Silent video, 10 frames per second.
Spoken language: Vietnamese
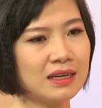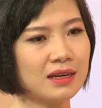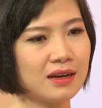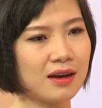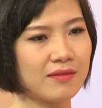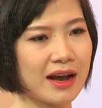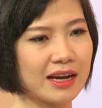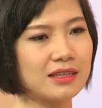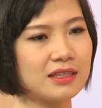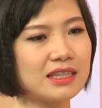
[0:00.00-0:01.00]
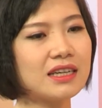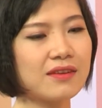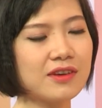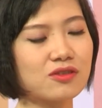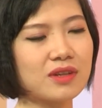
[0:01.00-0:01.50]
Ờ, và chính cái
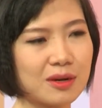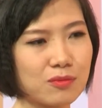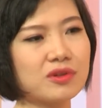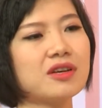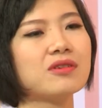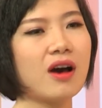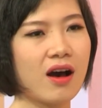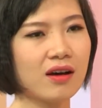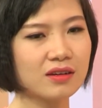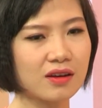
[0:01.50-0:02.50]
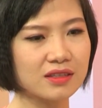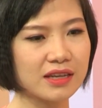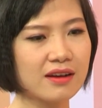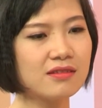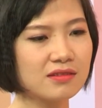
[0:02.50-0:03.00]
việc chúng ta đặt mục tiêu đó nó
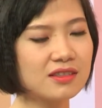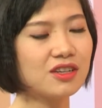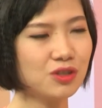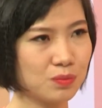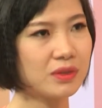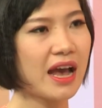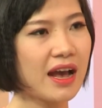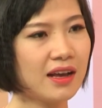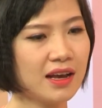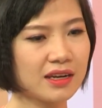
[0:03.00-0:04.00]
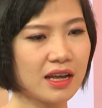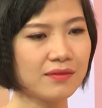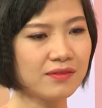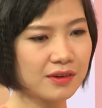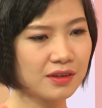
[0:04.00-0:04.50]
sẽ hướng dẫn chúng ta
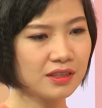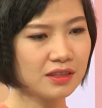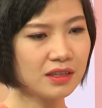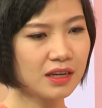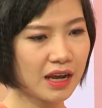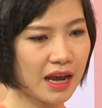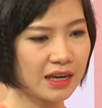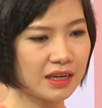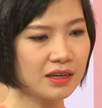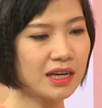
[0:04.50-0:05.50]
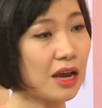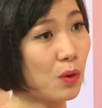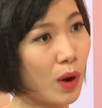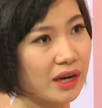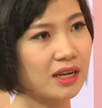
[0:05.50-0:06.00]
đến với những cái kế
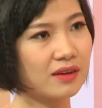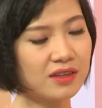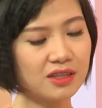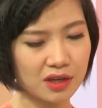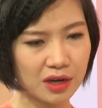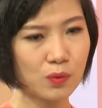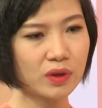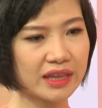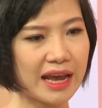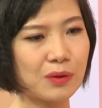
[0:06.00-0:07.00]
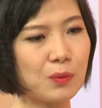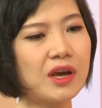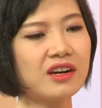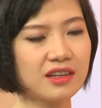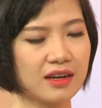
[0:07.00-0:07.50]
hoạch đến với những cái nguồn tài
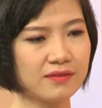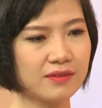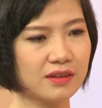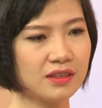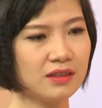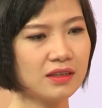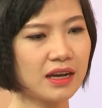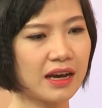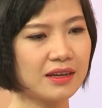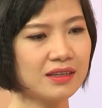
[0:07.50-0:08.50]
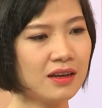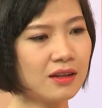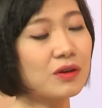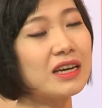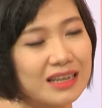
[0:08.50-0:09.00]
nguyên đến với những cái
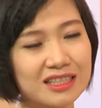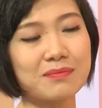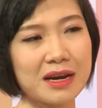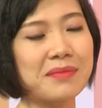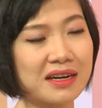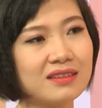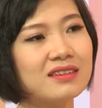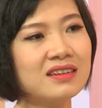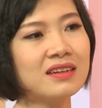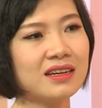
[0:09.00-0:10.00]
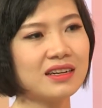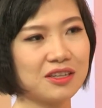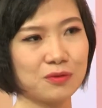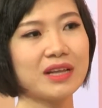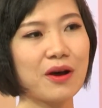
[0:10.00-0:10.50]
đôi khi là sự may mắn nữa để
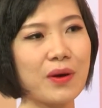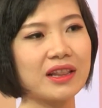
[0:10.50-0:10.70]
chúng ta hoàn